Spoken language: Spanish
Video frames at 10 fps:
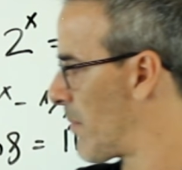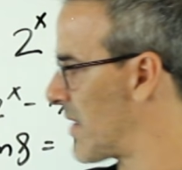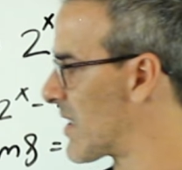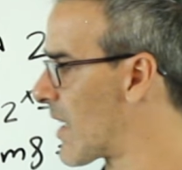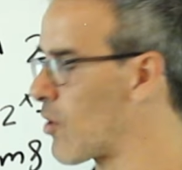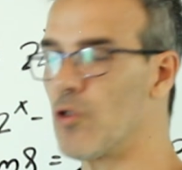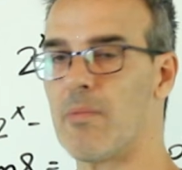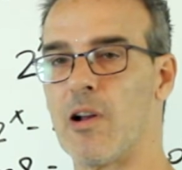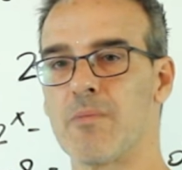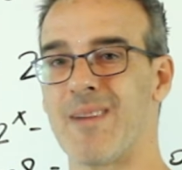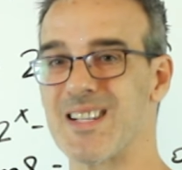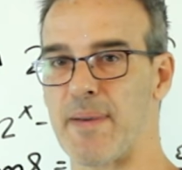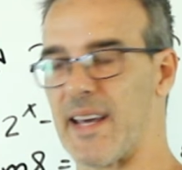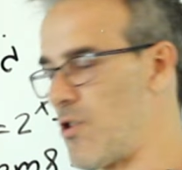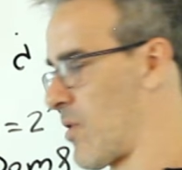voy a intentarlo con un valor más
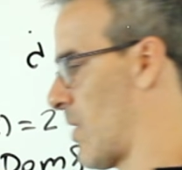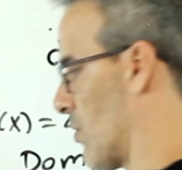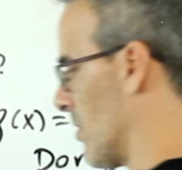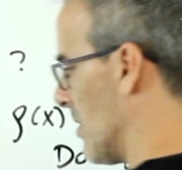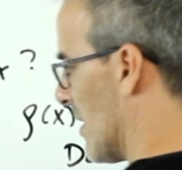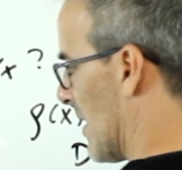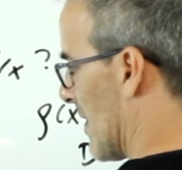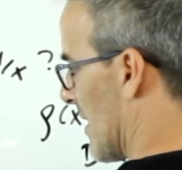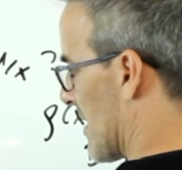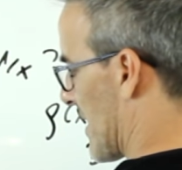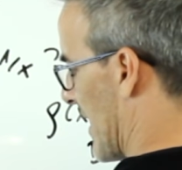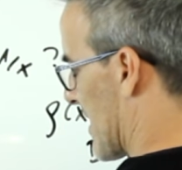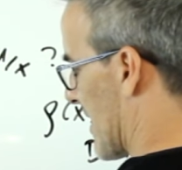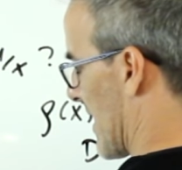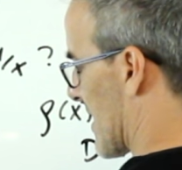pequeño que el 1. Si
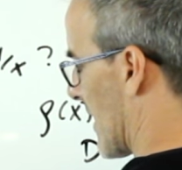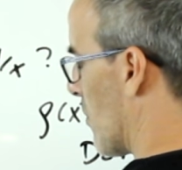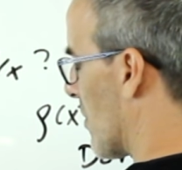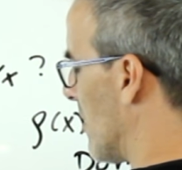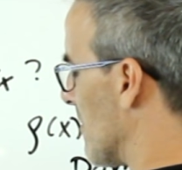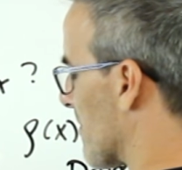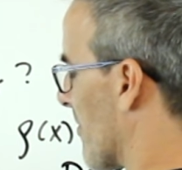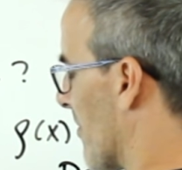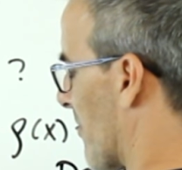este es el 1,